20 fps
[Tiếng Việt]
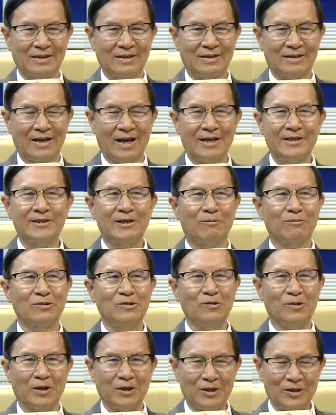đã trọng
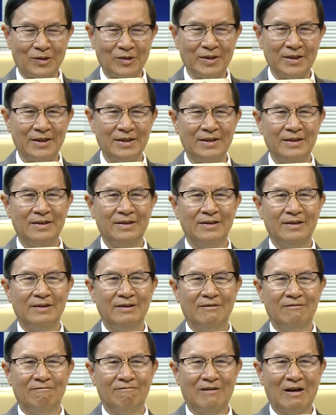tuổi rồi
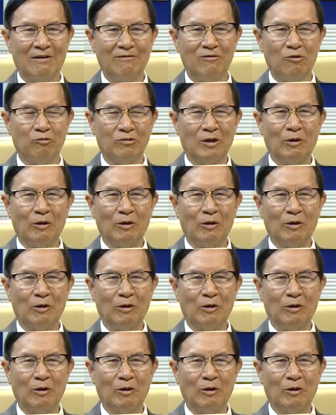vào vùng